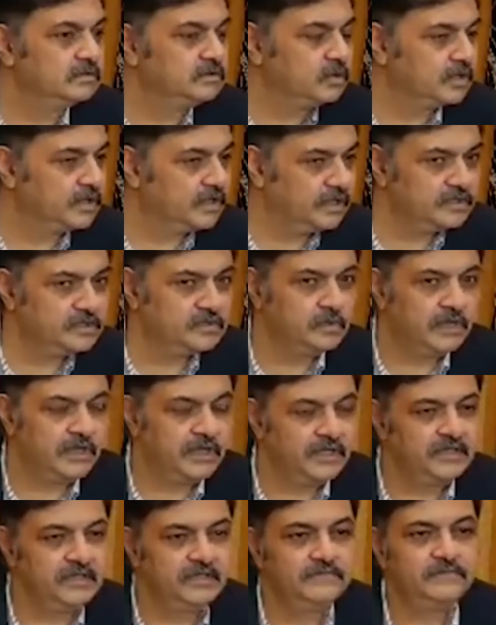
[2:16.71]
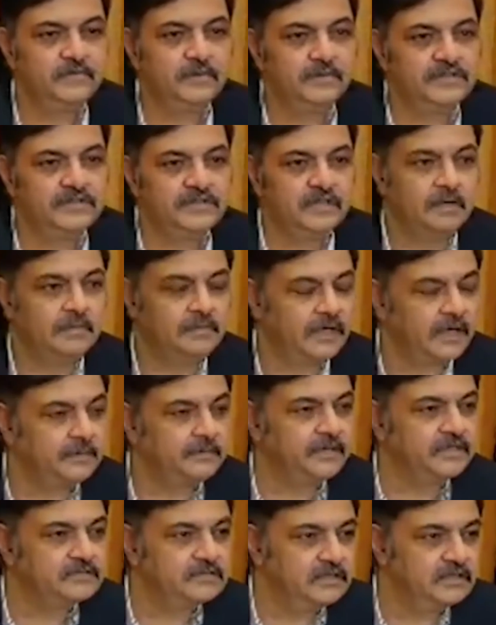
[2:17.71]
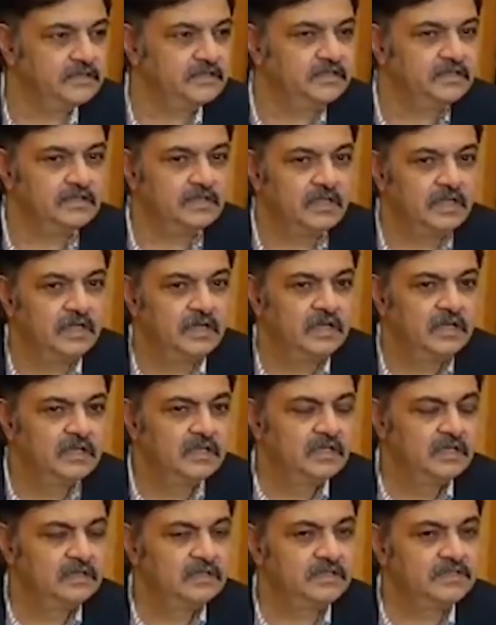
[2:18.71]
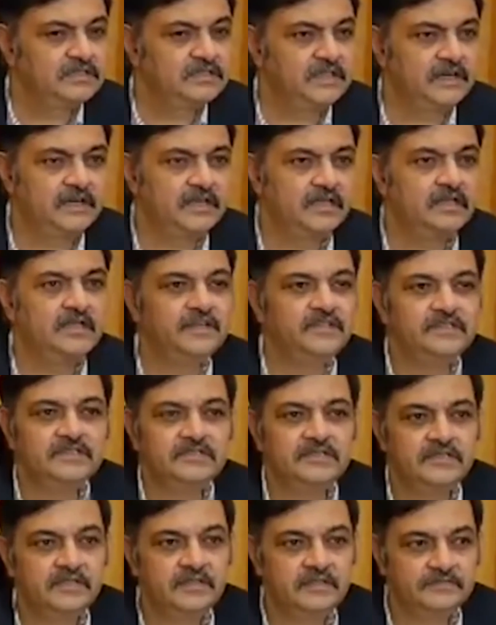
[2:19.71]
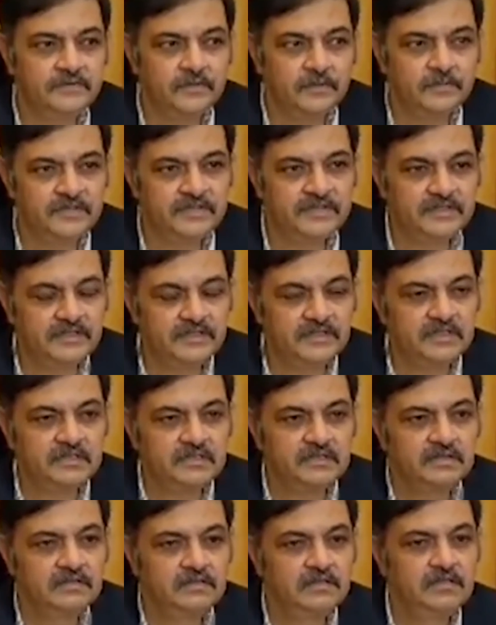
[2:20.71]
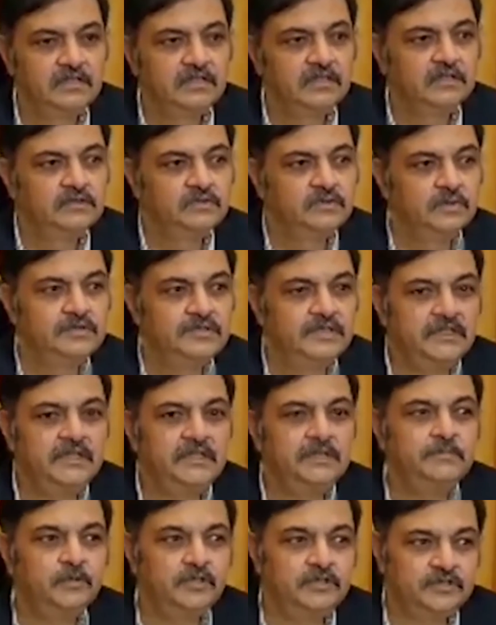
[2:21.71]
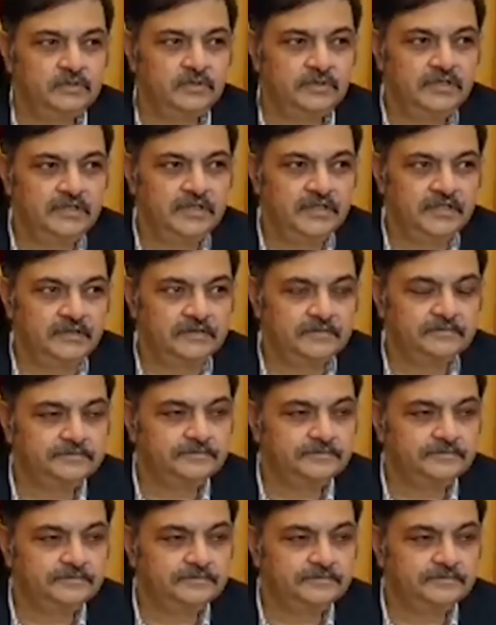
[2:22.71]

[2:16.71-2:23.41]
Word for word: जो केस हुआ है ये इन्फॉर्मेशन हमारे पास नहीं थी ये सेंट्रल एजेंसी की इन्फॉर्मेशन थी जो दिल्ली पुलिस को दी गई